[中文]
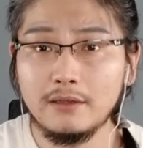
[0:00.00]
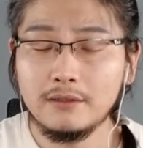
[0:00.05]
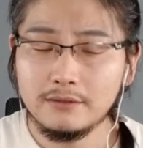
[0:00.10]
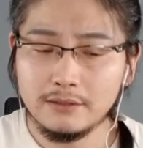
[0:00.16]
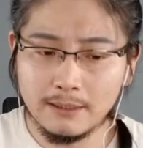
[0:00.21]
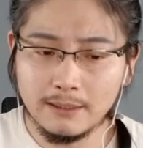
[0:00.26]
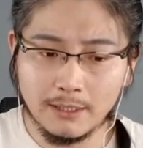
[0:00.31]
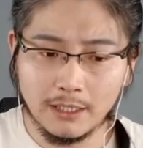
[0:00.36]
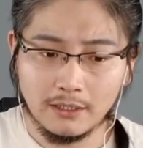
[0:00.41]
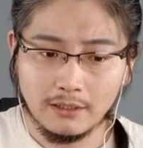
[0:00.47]

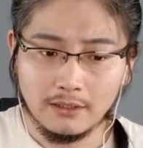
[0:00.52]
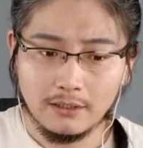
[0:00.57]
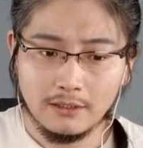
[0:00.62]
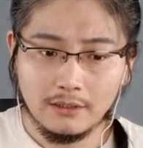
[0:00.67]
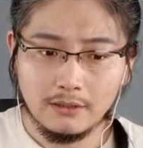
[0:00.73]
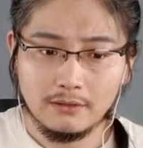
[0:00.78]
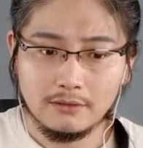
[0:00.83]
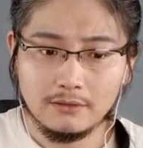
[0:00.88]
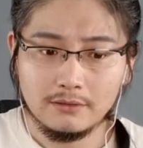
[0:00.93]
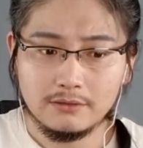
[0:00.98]
那么
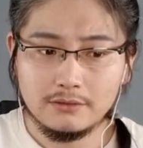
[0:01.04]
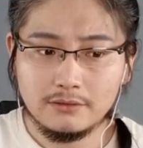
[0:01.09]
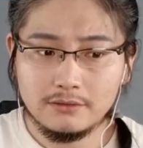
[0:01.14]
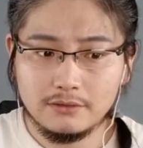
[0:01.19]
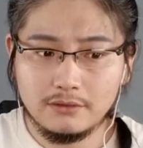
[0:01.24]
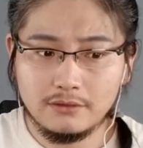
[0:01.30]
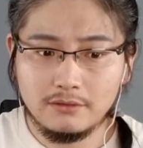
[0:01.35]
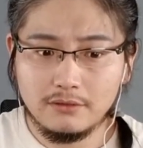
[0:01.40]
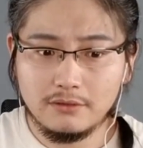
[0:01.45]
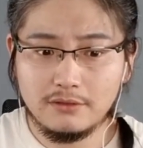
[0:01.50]

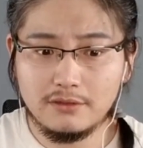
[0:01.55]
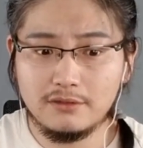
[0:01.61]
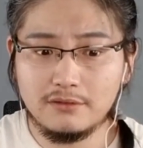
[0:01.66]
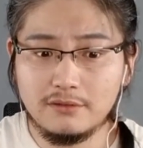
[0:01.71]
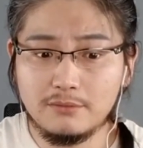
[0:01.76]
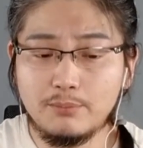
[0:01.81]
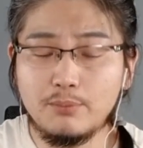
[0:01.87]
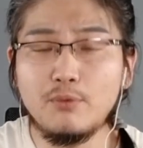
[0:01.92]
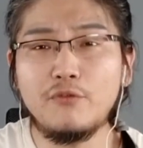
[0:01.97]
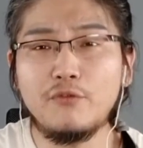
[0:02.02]
这
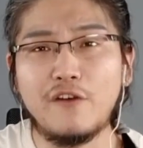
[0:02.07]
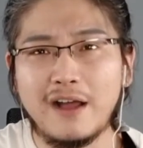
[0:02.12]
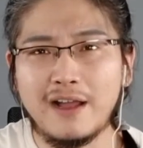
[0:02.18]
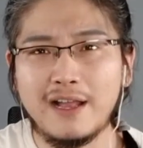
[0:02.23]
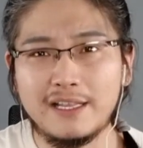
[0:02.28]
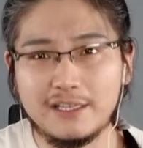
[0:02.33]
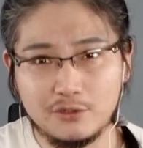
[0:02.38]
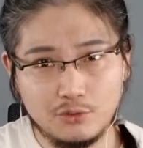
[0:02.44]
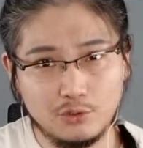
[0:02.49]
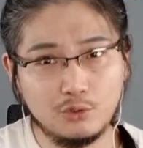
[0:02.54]
不妨碍
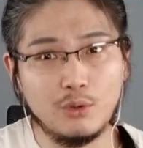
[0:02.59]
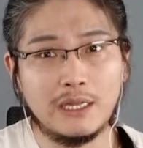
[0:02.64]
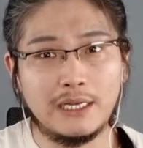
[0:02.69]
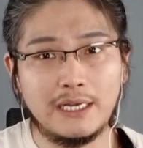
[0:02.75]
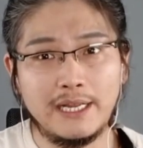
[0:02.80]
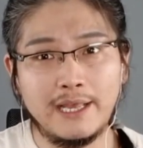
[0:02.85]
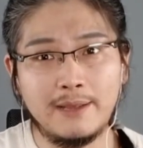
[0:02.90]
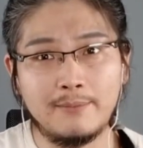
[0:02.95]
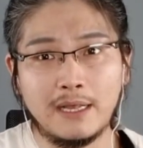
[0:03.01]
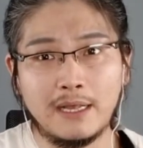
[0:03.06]
你去锻
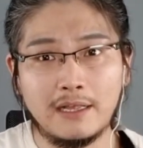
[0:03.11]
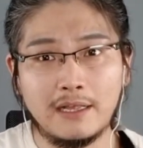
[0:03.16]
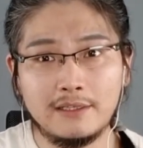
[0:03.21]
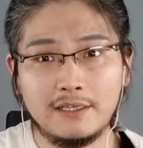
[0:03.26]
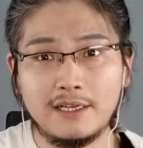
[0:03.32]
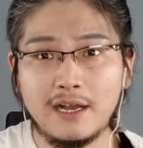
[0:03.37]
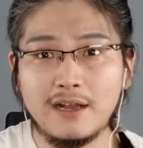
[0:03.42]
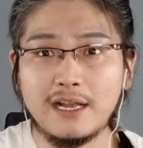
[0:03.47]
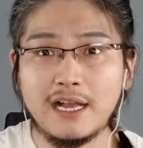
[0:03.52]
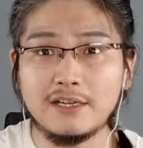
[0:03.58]
炼嘛。你
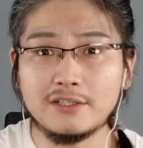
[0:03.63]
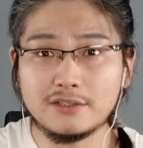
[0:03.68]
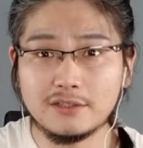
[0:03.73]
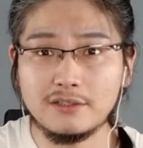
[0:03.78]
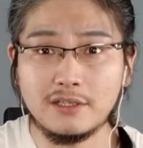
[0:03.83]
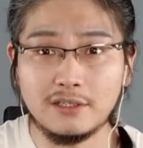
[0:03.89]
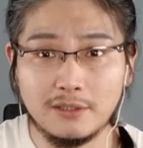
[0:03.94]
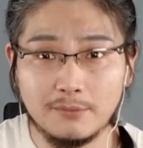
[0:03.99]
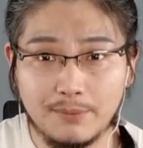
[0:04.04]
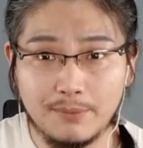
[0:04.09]
刚开始
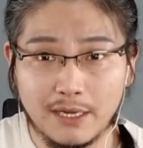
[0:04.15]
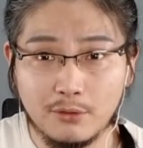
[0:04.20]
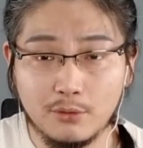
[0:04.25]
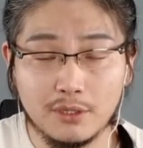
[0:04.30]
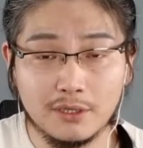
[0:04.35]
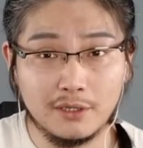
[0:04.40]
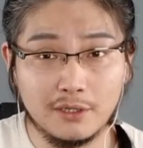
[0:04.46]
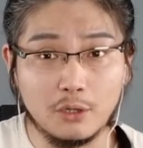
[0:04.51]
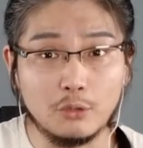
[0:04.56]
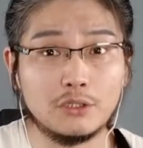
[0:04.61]
可能辩论
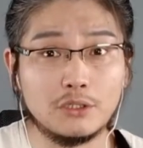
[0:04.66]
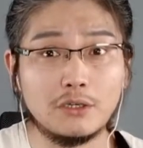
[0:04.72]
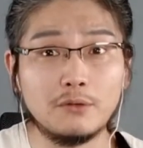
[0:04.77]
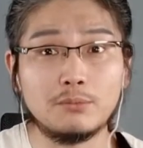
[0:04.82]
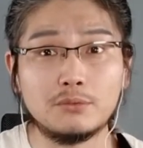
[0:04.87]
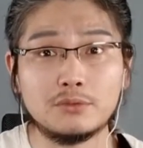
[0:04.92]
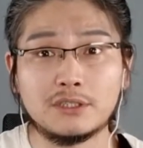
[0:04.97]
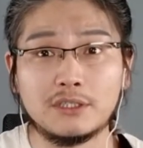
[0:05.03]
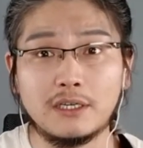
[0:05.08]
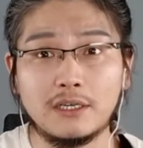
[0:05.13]
的狗嘚
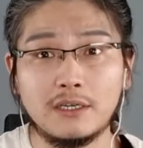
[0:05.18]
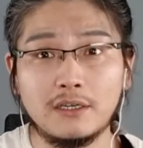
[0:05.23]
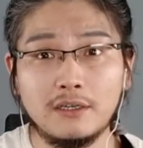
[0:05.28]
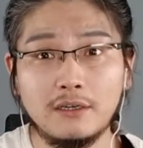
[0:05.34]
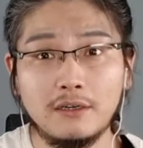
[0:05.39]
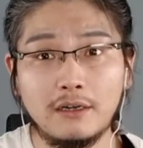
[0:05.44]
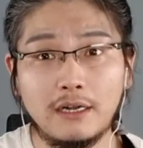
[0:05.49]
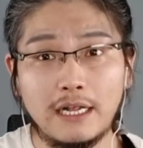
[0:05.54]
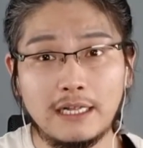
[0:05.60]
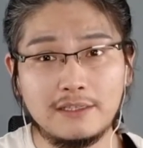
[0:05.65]
不是
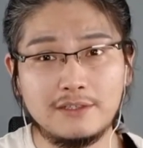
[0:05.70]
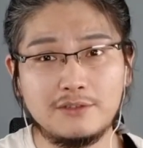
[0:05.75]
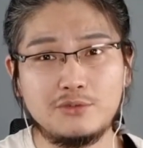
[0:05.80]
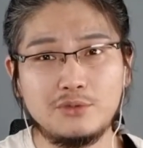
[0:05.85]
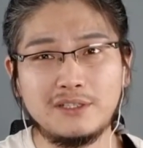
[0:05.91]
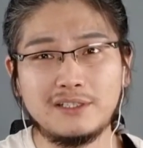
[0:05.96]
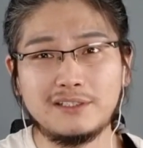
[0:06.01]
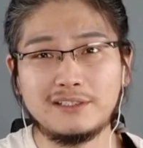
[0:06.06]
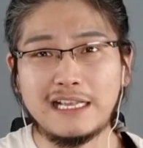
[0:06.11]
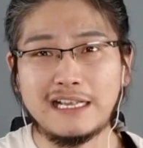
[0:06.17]
啊，你觉
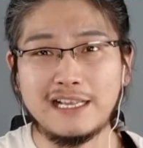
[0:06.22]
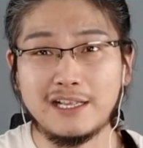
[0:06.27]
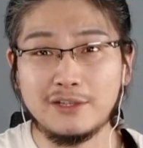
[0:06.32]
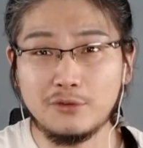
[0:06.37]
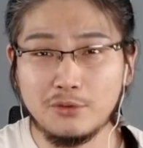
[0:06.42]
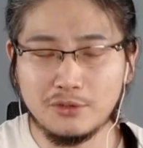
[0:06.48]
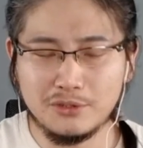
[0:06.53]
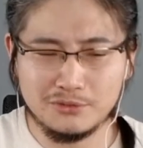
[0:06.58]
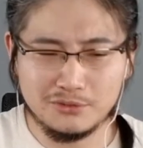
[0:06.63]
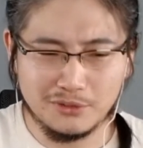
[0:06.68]
得大家
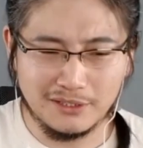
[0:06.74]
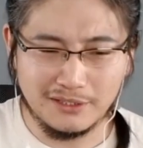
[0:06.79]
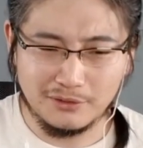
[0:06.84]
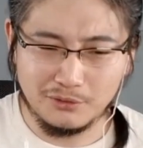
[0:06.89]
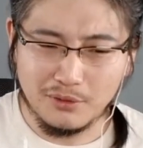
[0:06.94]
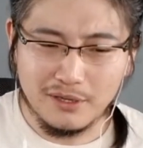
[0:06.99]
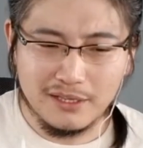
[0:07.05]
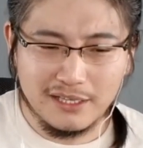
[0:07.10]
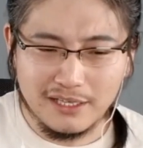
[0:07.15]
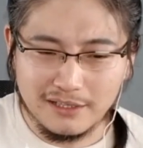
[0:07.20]
都会觉得
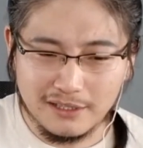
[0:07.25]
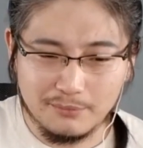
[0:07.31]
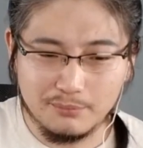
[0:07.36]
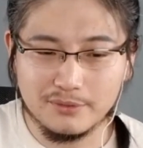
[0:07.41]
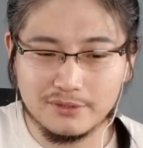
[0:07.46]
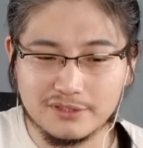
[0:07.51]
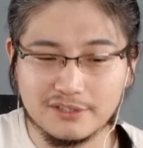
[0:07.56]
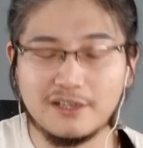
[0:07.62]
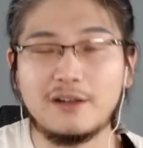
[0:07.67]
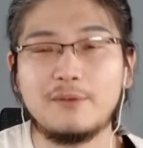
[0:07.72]
罗尼你
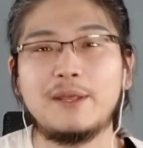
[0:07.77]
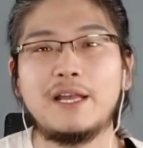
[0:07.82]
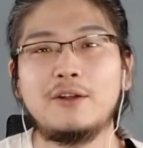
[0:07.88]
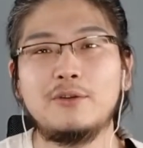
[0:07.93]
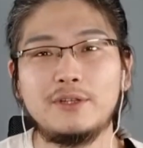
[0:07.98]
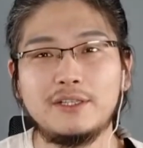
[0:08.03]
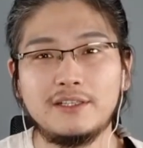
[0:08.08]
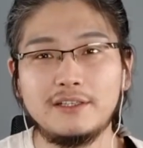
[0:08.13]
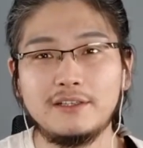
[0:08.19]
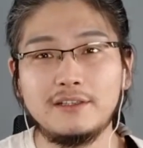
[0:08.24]
不适合辩
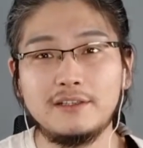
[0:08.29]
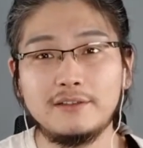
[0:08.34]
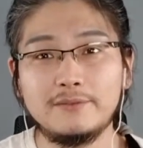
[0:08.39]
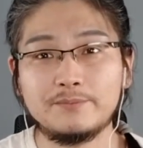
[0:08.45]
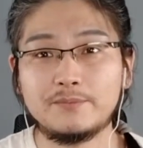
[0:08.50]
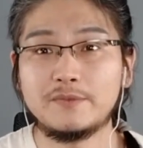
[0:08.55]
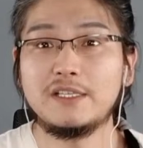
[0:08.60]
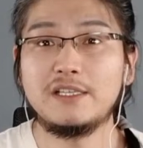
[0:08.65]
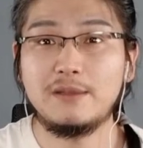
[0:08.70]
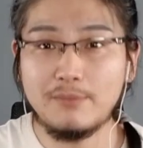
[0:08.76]
论，
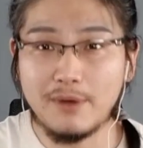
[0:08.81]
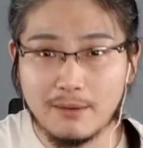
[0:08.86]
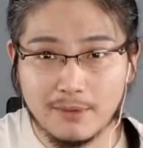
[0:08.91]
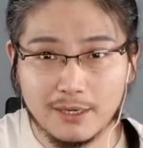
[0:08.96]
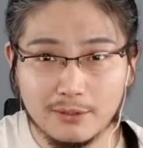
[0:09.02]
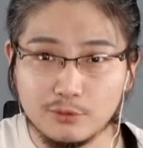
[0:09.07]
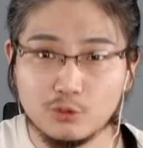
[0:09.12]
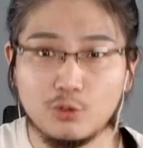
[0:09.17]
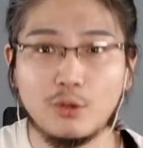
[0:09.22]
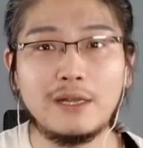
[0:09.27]
你慢
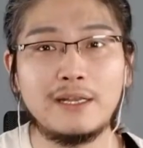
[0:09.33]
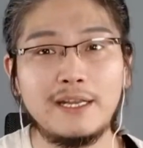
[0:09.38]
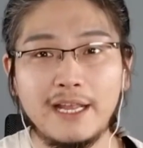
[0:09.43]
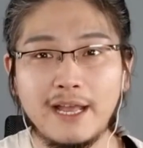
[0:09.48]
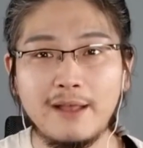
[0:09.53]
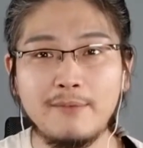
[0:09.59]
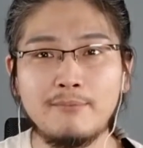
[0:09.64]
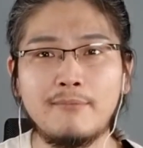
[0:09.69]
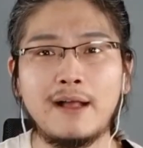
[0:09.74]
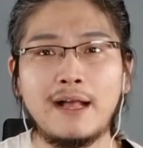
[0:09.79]
慢锻
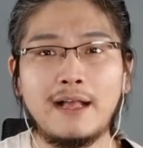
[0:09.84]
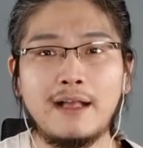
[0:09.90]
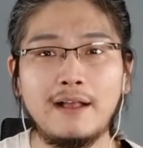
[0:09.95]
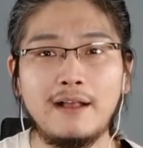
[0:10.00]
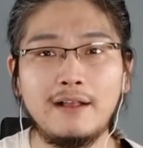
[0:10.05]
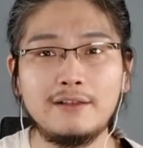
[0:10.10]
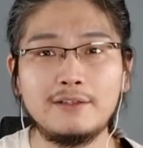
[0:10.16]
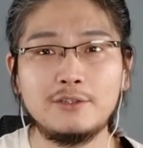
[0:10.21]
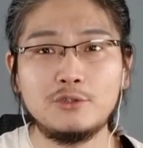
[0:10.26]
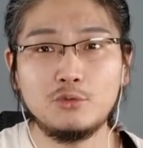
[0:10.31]
炼嘛，
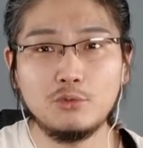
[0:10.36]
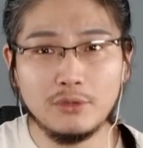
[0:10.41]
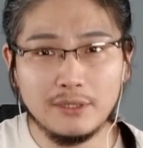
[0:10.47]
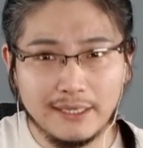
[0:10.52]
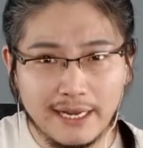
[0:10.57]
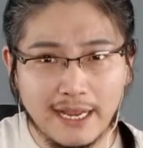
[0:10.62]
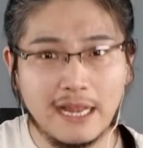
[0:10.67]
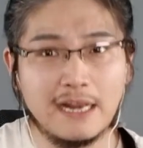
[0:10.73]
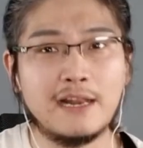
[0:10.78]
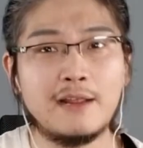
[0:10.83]
多
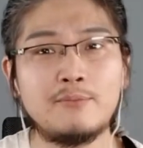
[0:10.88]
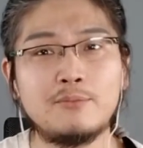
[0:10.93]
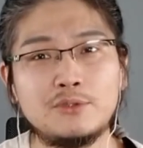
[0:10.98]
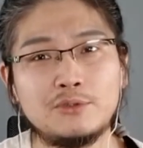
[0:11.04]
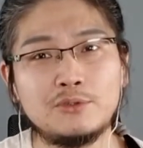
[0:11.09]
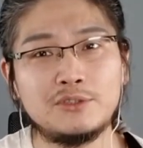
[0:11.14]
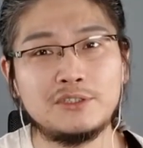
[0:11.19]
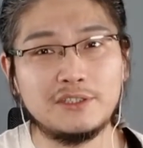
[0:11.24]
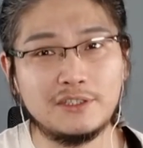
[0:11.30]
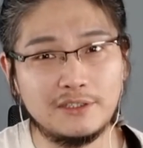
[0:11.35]
练练不就
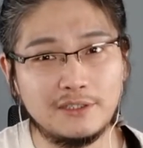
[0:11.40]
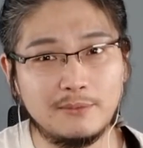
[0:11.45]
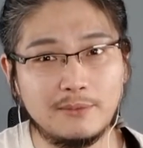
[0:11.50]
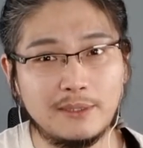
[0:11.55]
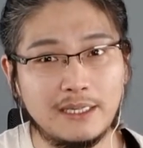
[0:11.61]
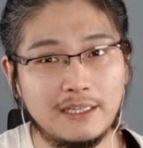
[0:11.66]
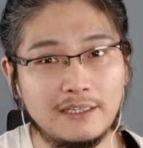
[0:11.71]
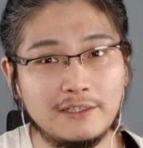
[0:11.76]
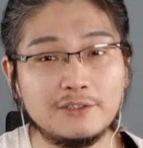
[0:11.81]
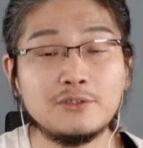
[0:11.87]
行了吗？
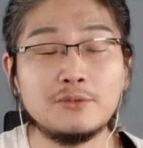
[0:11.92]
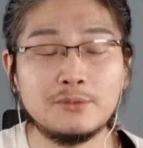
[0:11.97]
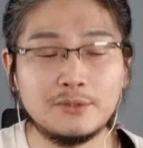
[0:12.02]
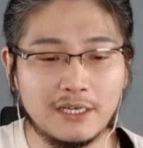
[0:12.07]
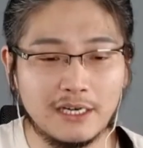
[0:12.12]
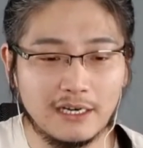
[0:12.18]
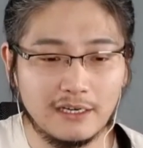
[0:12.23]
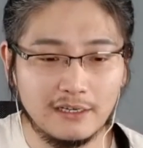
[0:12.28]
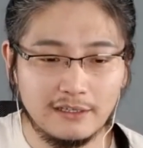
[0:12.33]
是不是？